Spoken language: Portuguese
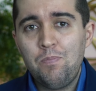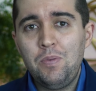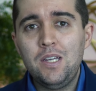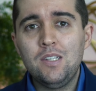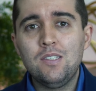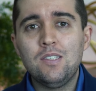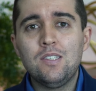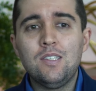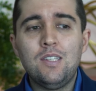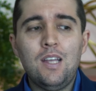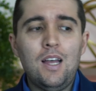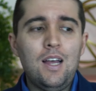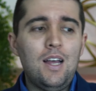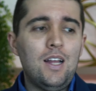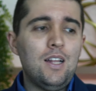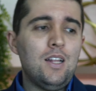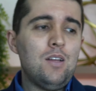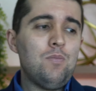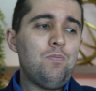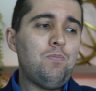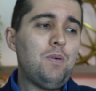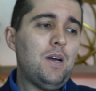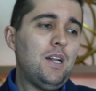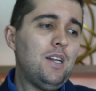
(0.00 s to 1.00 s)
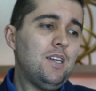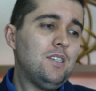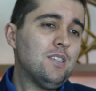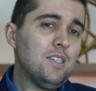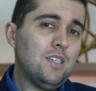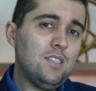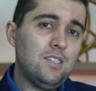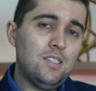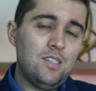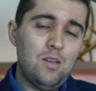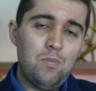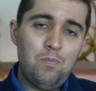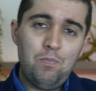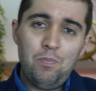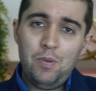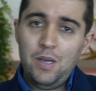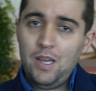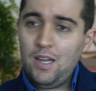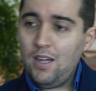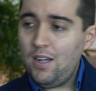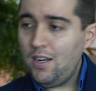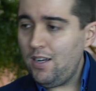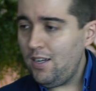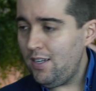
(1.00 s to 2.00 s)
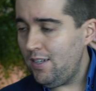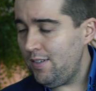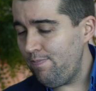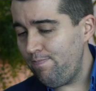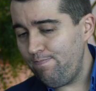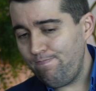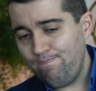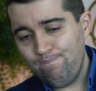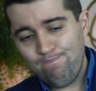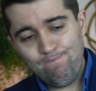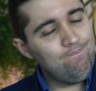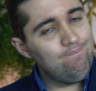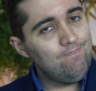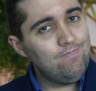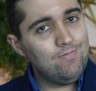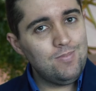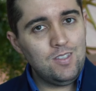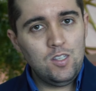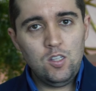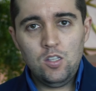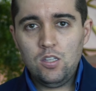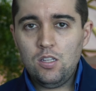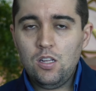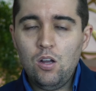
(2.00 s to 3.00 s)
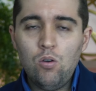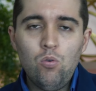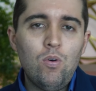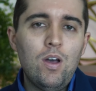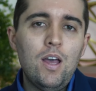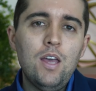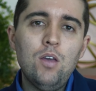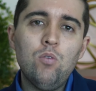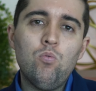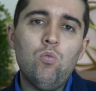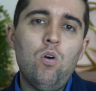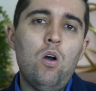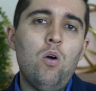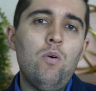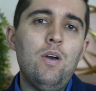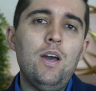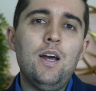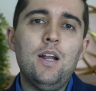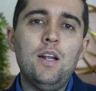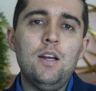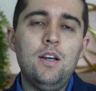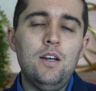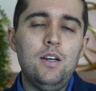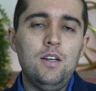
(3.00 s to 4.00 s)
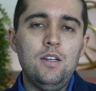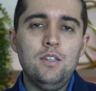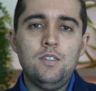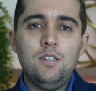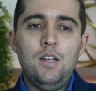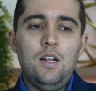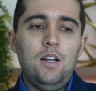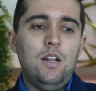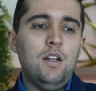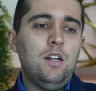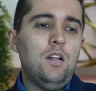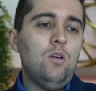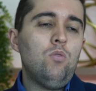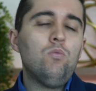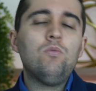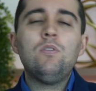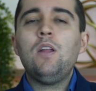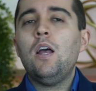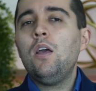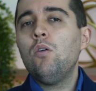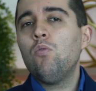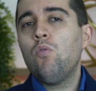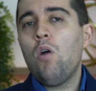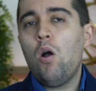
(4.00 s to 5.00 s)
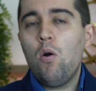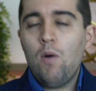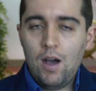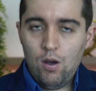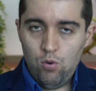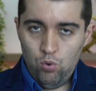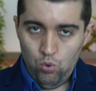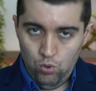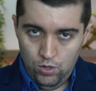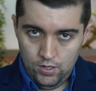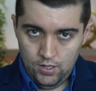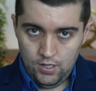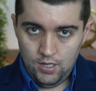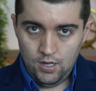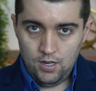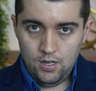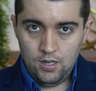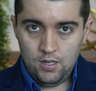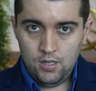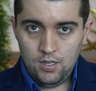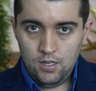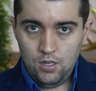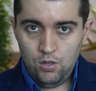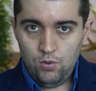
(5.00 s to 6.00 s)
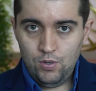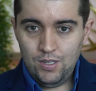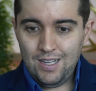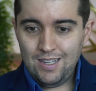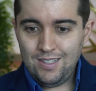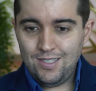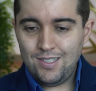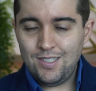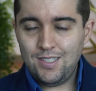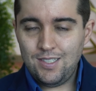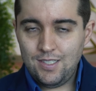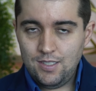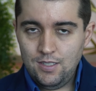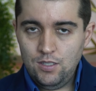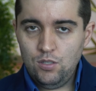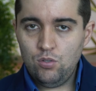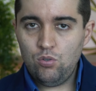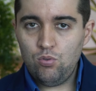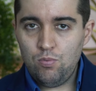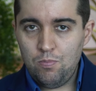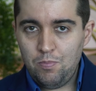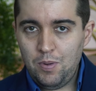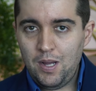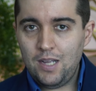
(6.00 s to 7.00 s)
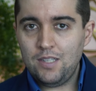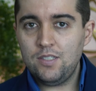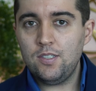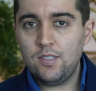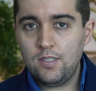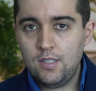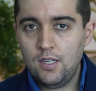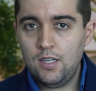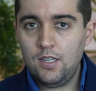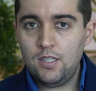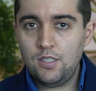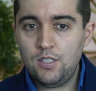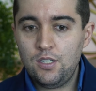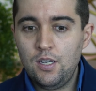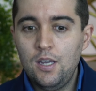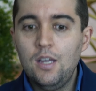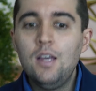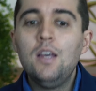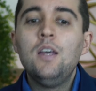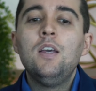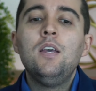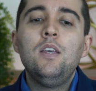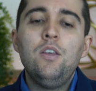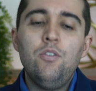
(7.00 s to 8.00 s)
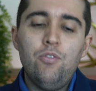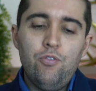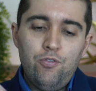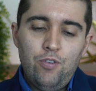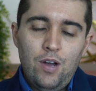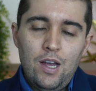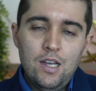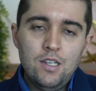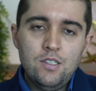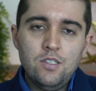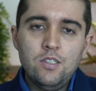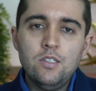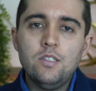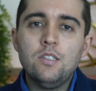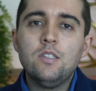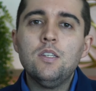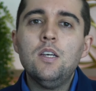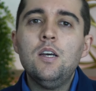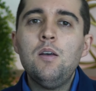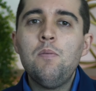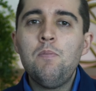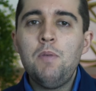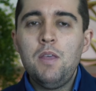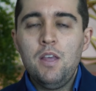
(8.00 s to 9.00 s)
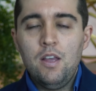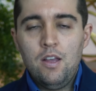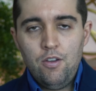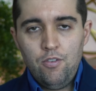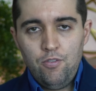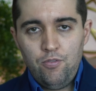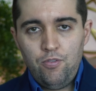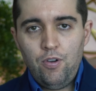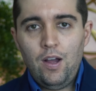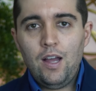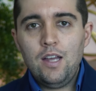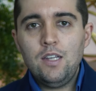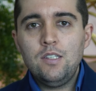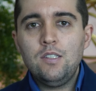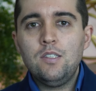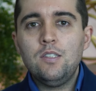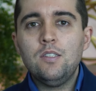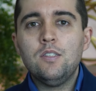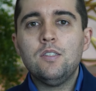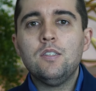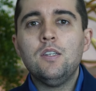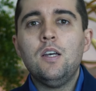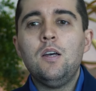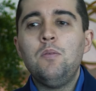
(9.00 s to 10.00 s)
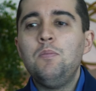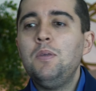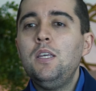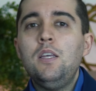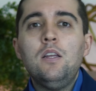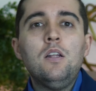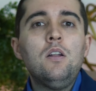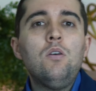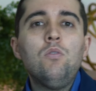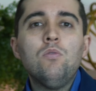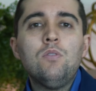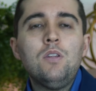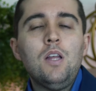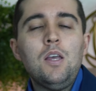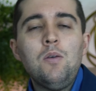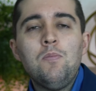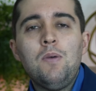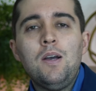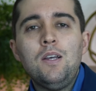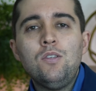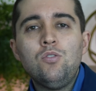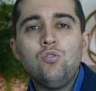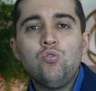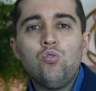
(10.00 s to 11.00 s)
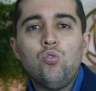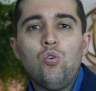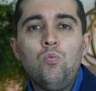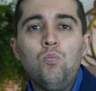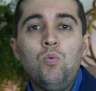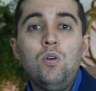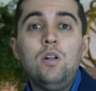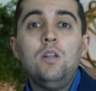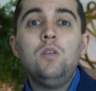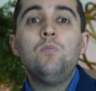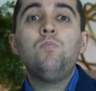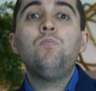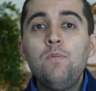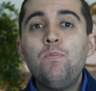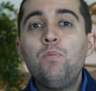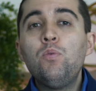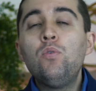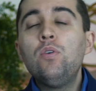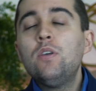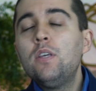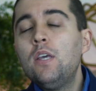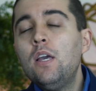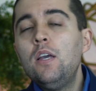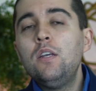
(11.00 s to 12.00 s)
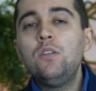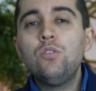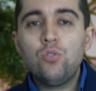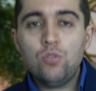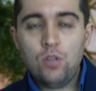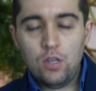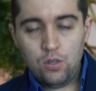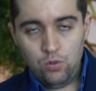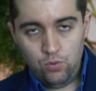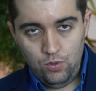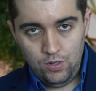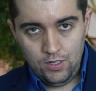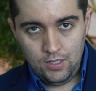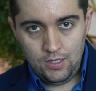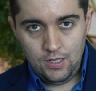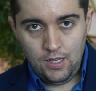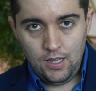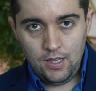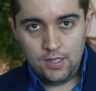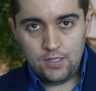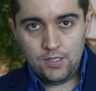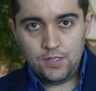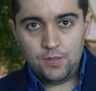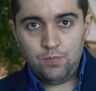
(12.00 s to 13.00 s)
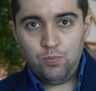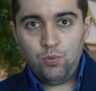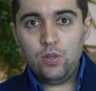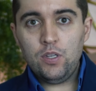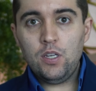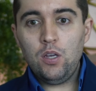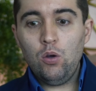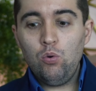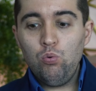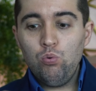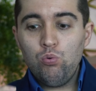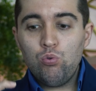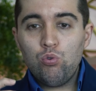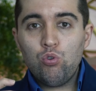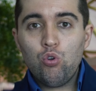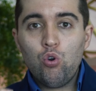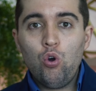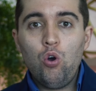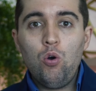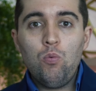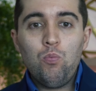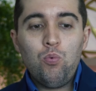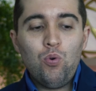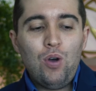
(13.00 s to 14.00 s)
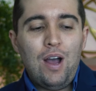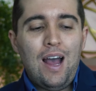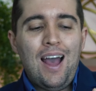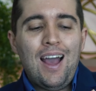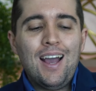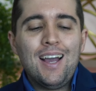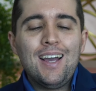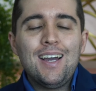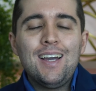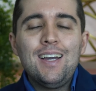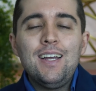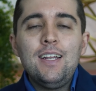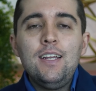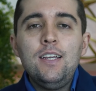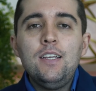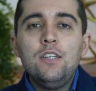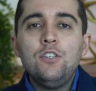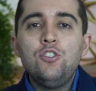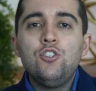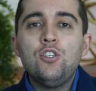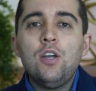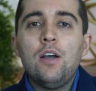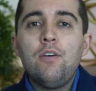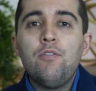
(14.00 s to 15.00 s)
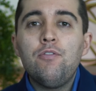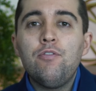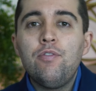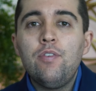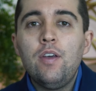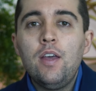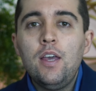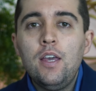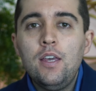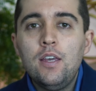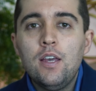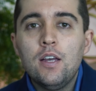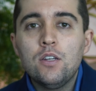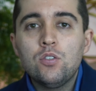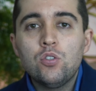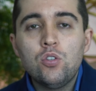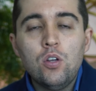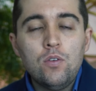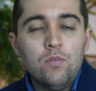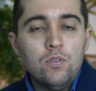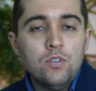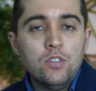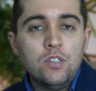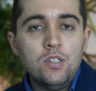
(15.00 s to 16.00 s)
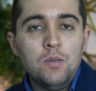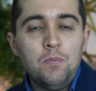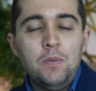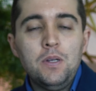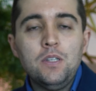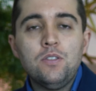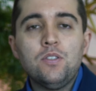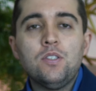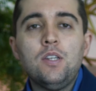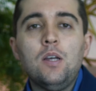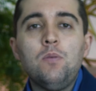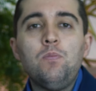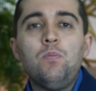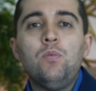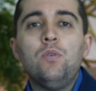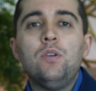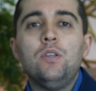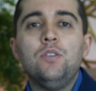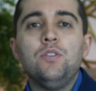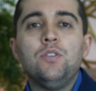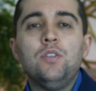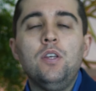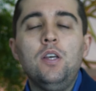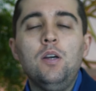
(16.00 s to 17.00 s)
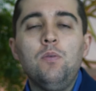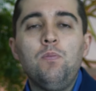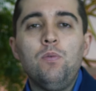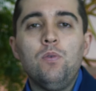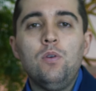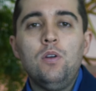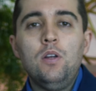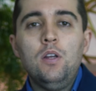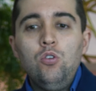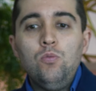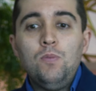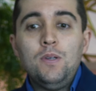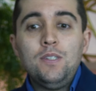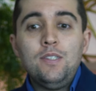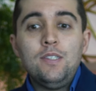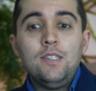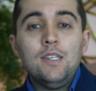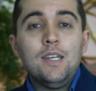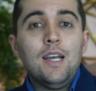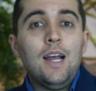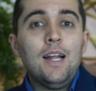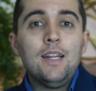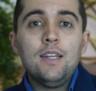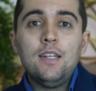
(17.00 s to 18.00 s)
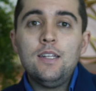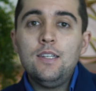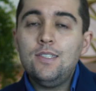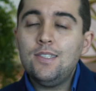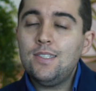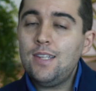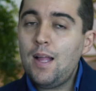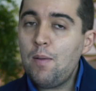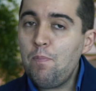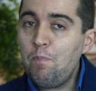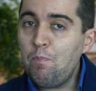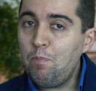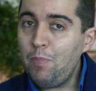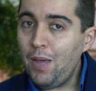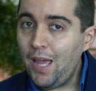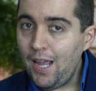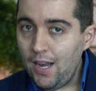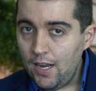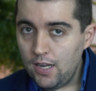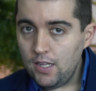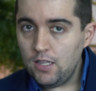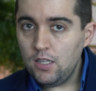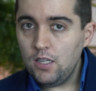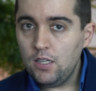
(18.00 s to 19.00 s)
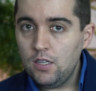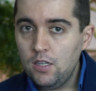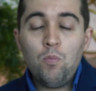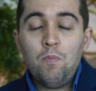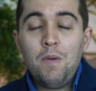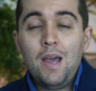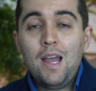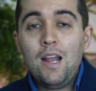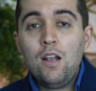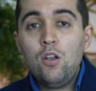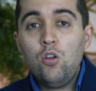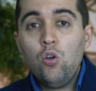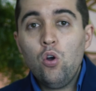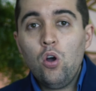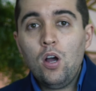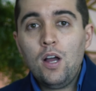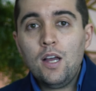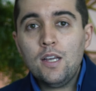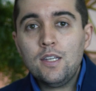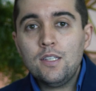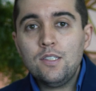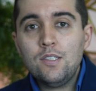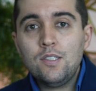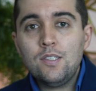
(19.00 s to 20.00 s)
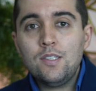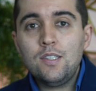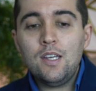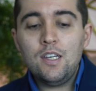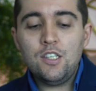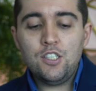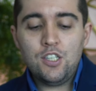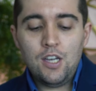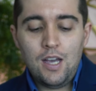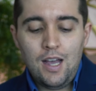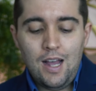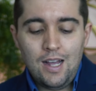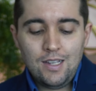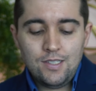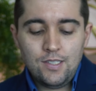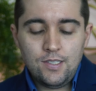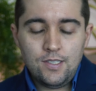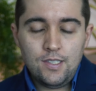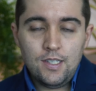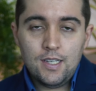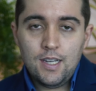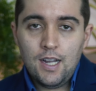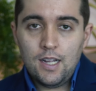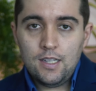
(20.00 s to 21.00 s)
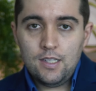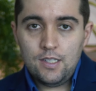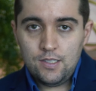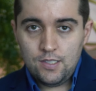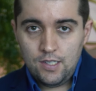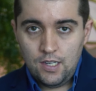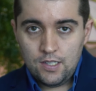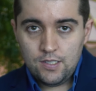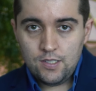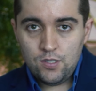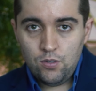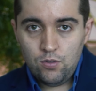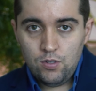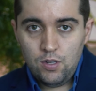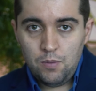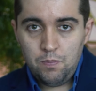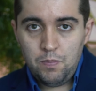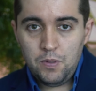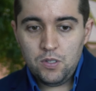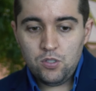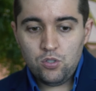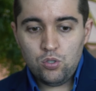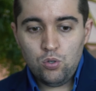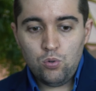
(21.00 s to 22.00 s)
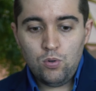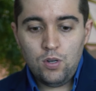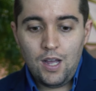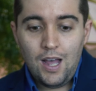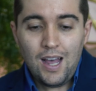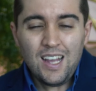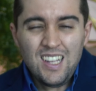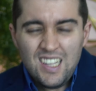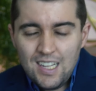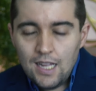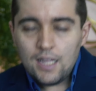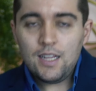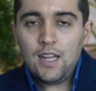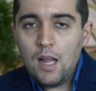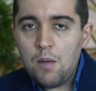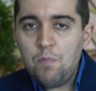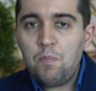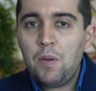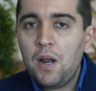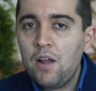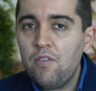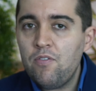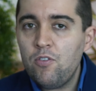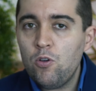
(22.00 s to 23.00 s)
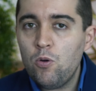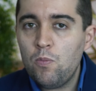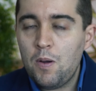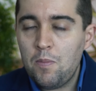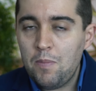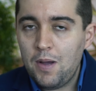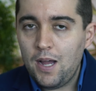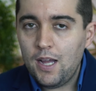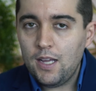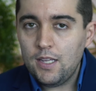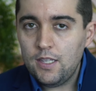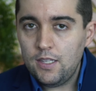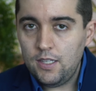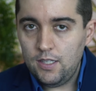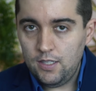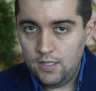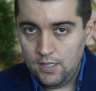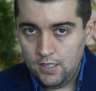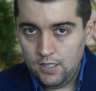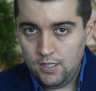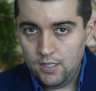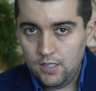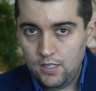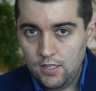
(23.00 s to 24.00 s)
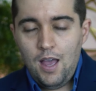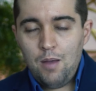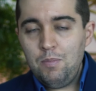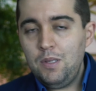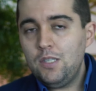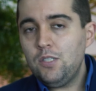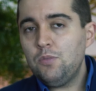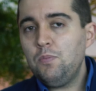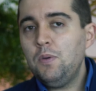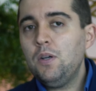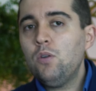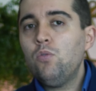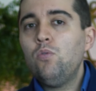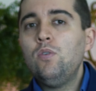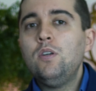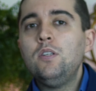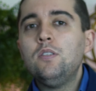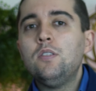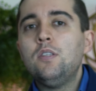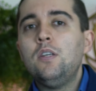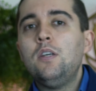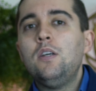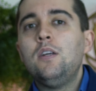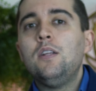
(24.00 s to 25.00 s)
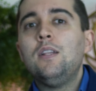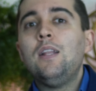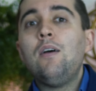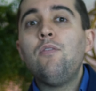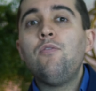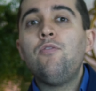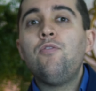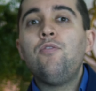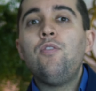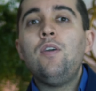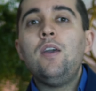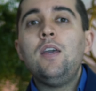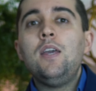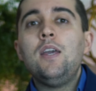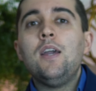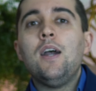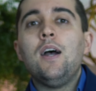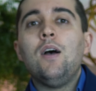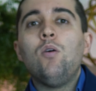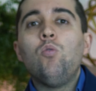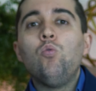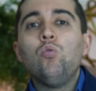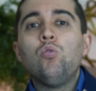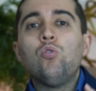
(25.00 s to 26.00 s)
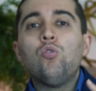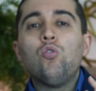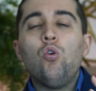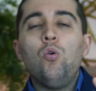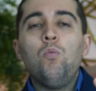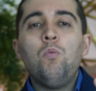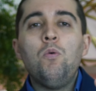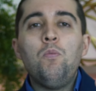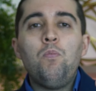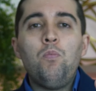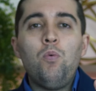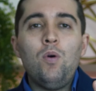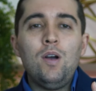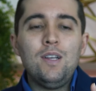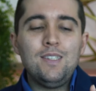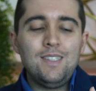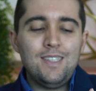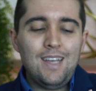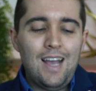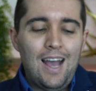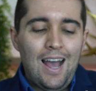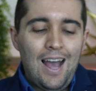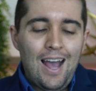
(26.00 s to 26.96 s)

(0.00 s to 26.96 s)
pesada, parece que essa perna não é igual era antes, ela não está igual à outra. Eu ainda sinto bastante e faz exame, faz exame e não tem mais trombo ali. E por que isso acontece? Porque o trombo agride a veia. só você pensar, por exemplo, em uma cicatriz na pele. Por melhor que seja a cicatrização da pessoa, ainda dá para ver uma marquinha ali. É a mesma coisa na veia. O trombo pode